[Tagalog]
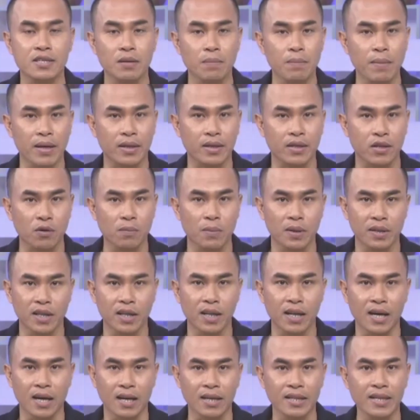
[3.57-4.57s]
sa Metro
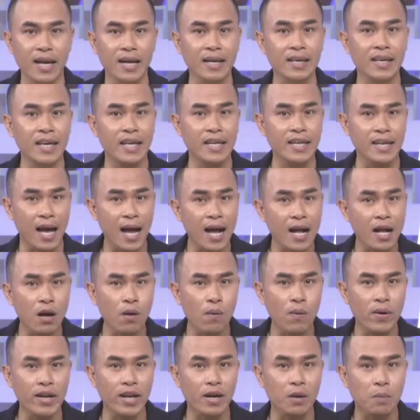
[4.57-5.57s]
Manila na
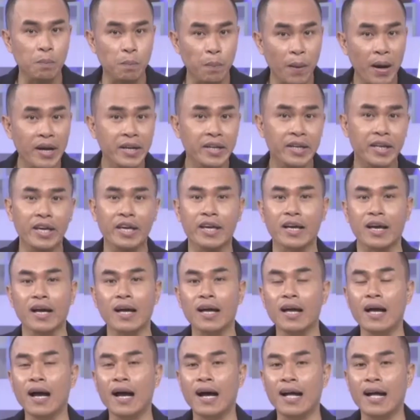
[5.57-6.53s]
ginagawa ng parking